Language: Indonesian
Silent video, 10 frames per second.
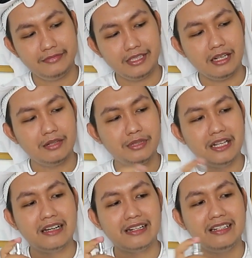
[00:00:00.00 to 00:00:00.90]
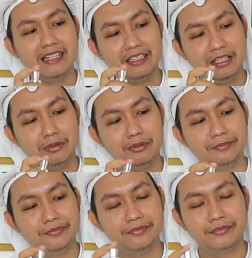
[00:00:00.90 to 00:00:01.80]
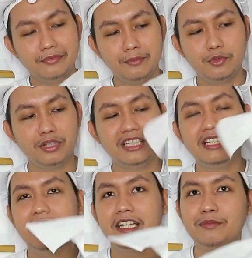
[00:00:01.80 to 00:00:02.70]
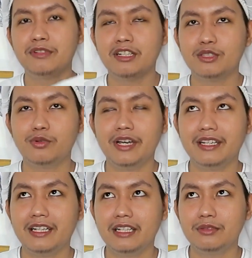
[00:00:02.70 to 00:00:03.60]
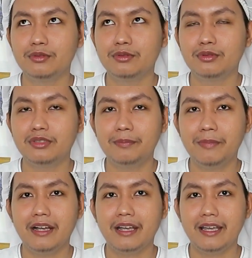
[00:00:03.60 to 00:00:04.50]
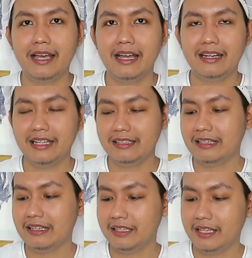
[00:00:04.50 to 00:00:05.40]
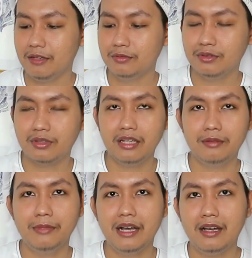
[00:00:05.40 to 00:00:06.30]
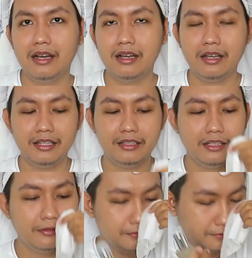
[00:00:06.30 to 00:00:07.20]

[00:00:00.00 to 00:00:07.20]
terlalu yang ringan gitu mungkin dia ini menyesuaikan untuk dipakai harian kali ya untuk yang bakara ini